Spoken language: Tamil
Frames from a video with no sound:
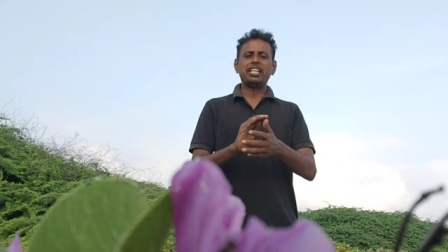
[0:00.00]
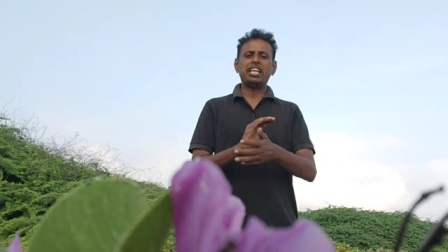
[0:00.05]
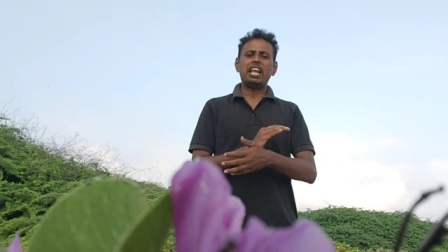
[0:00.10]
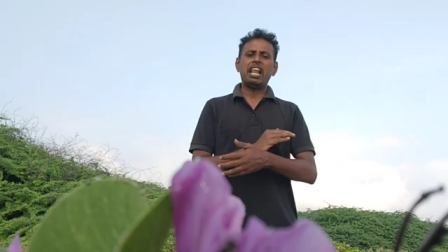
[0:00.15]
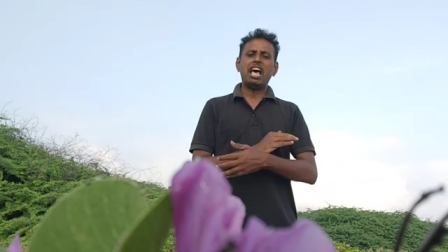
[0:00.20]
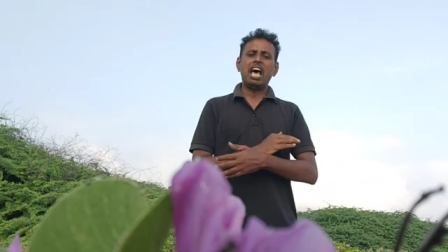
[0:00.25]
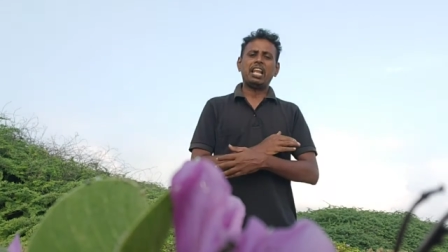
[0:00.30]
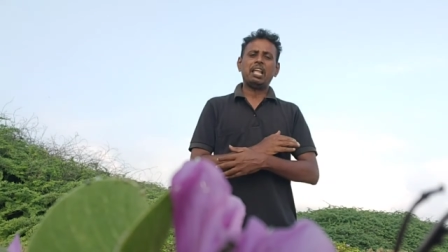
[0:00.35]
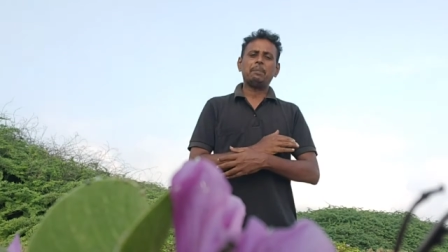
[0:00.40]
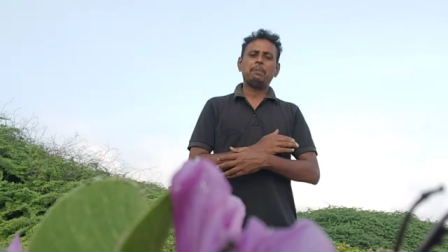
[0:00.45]

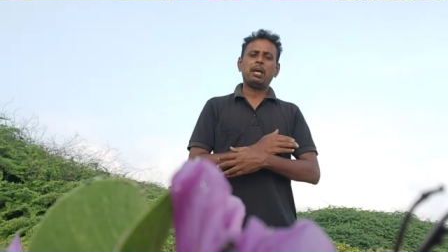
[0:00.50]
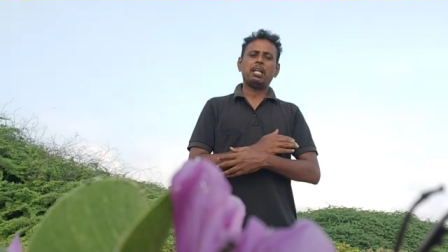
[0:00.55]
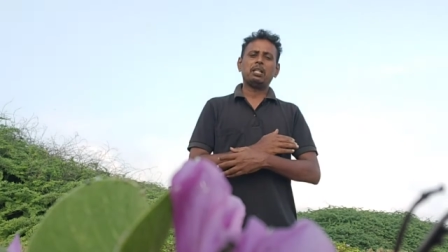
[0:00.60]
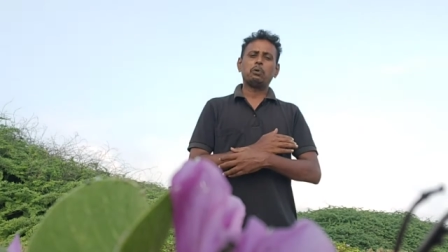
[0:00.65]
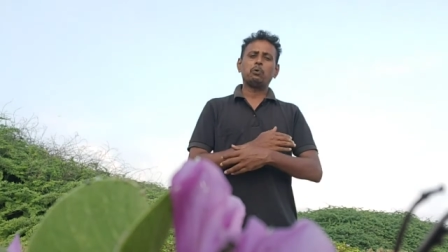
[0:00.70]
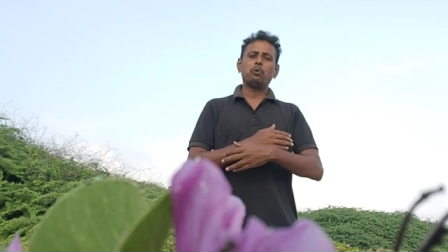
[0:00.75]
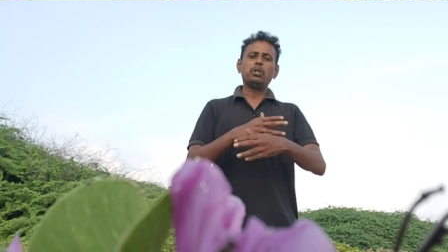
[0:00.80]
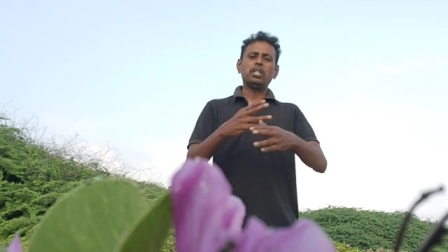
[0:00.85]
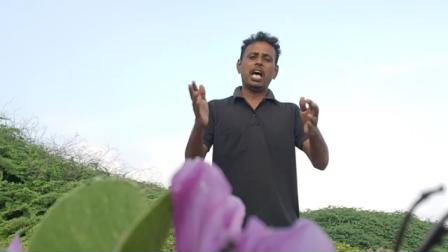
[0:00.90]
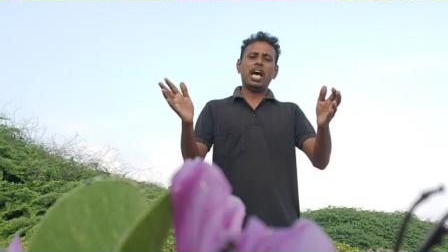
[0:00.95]
எல்லாரையுமே
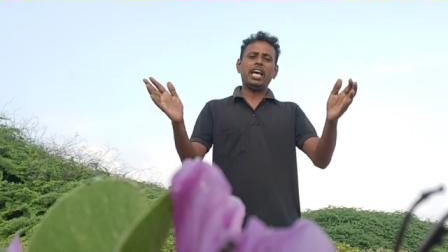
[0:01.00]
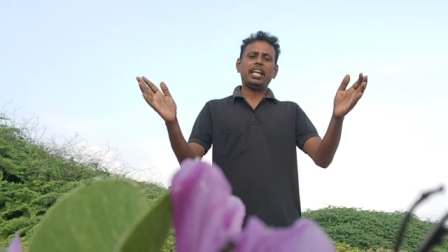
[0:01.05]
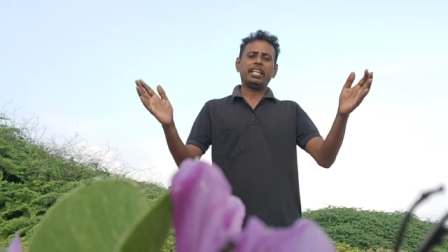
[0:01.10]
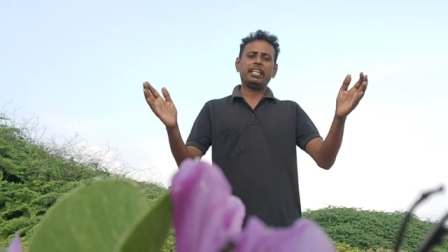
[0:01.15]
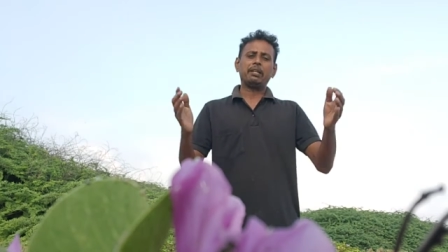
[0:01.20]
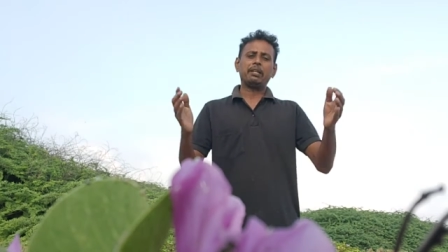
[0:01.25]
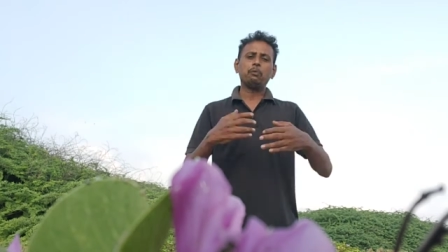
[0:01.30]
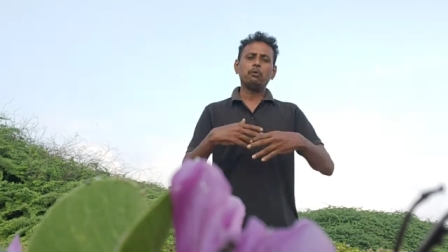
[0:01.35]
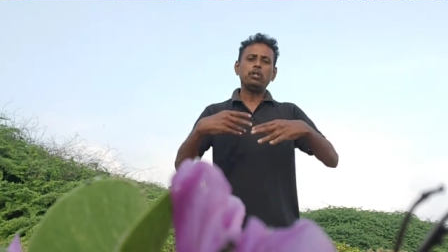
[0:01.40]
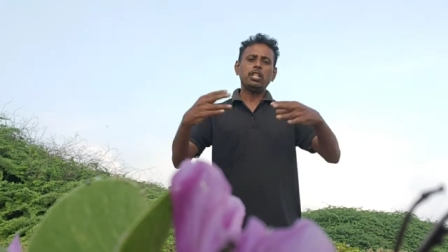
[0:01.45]
அது ஊதாரி
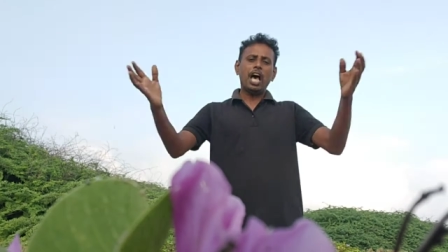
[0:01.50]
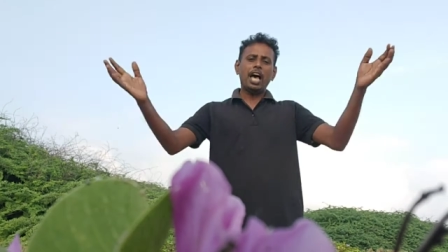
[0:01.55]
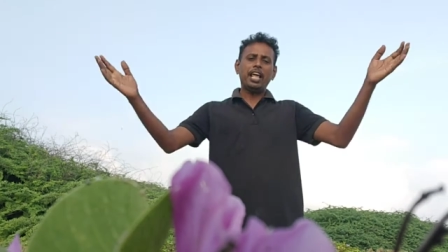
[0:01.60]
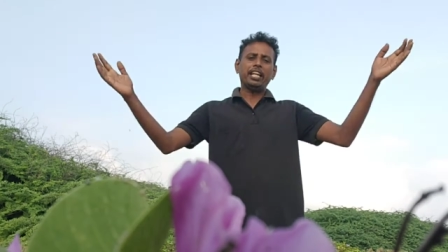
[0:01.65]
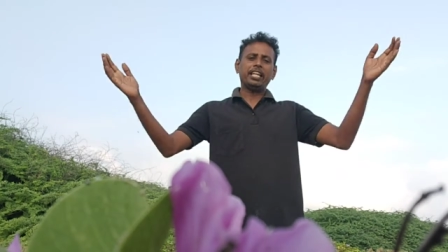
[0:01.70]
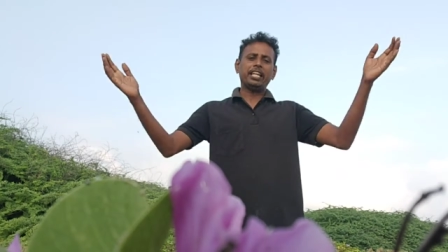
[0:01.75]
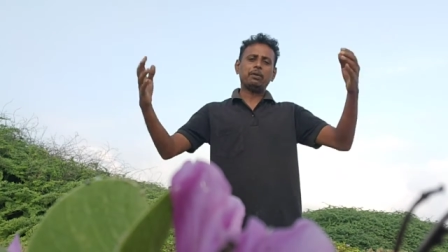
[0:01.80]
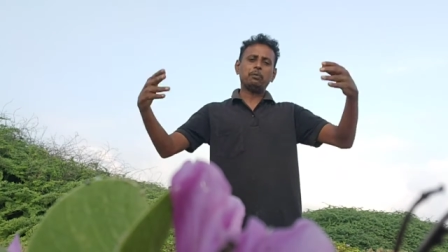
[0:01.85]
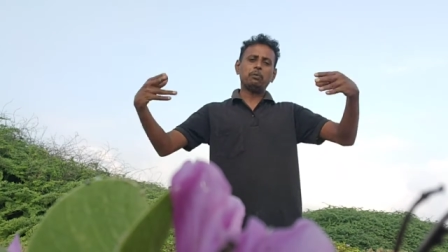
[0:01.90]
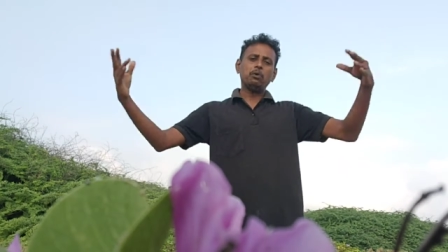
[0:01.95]

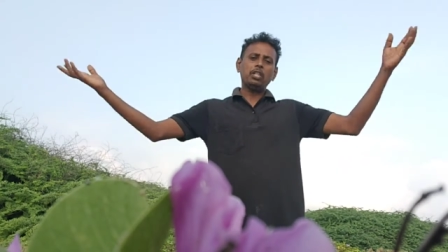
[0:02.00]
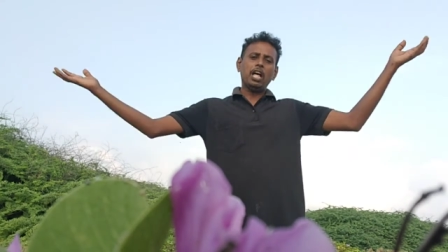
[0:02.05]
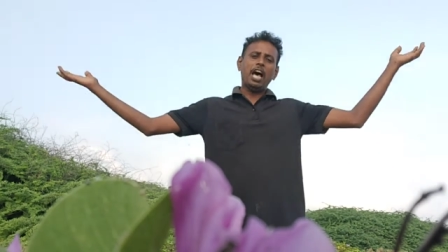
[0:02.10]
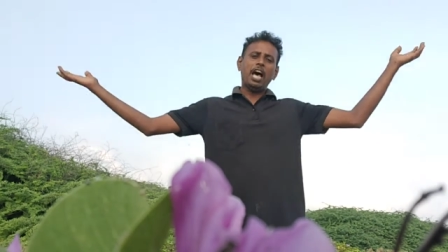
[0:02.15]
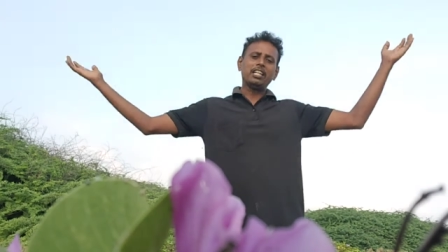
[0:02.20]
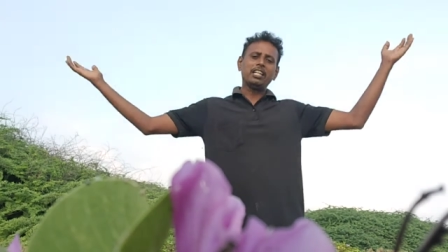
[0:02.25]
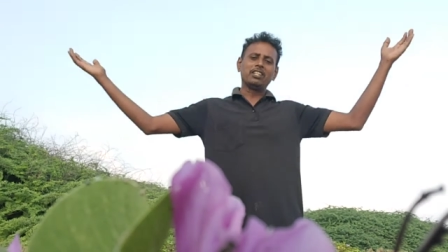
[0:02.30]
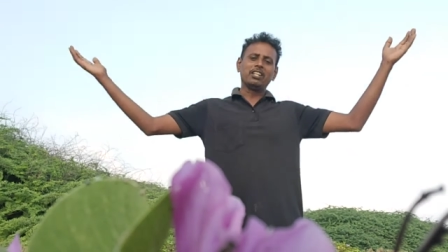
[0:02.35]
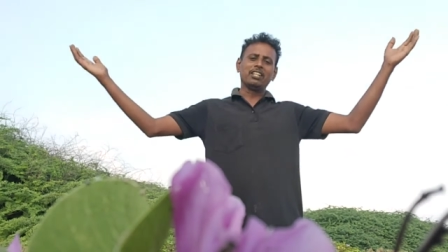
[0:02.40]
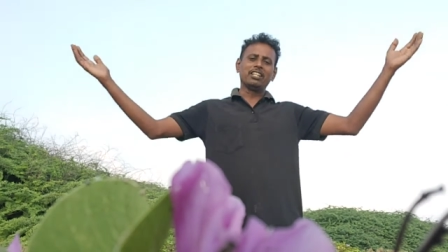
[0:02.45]
ஊதாரி
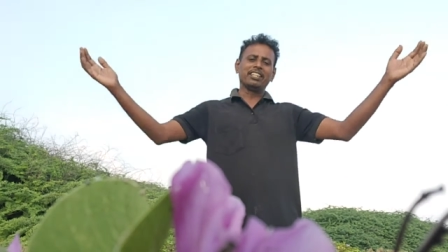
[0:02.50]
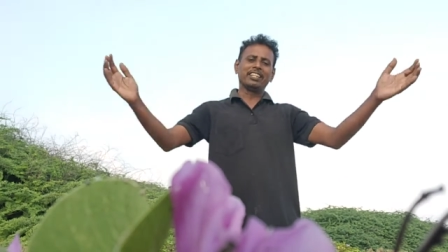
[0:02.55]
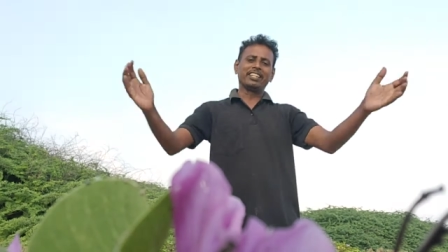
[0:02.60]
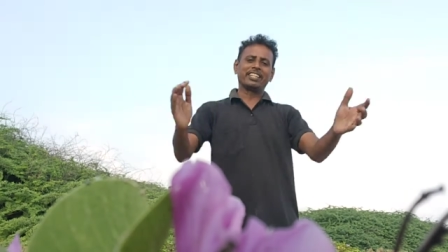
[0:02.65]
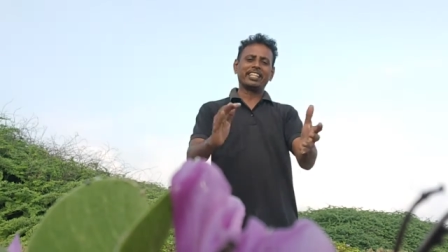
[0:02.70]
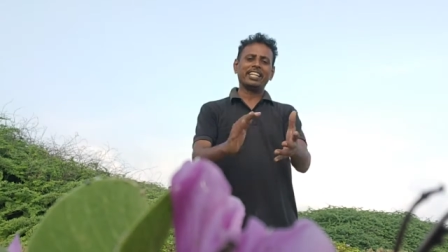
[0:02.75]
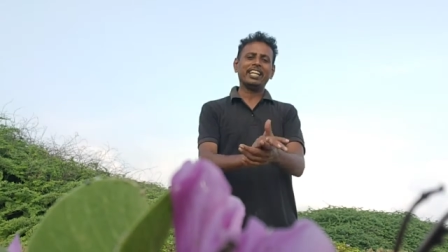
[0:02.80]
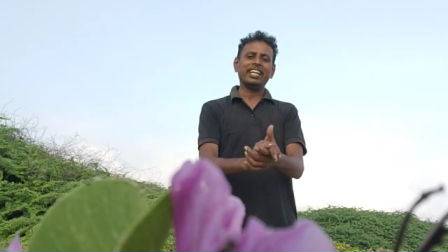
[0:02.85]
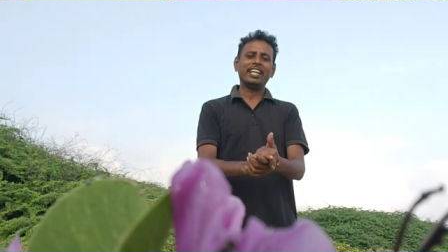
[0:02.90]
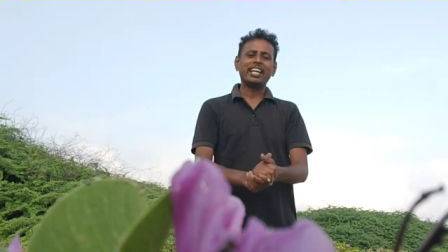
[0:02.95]
ஊதாரின்னு
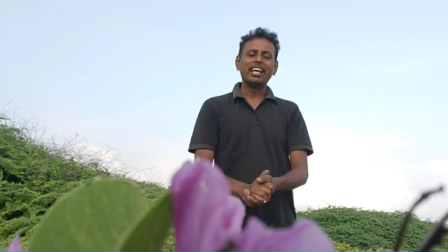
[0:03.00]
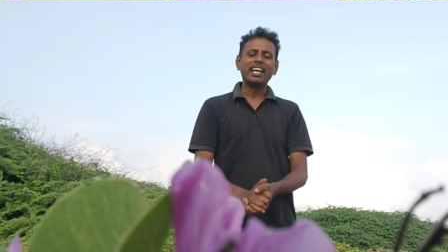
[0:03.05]
சொல்லியிருந்திருக்கு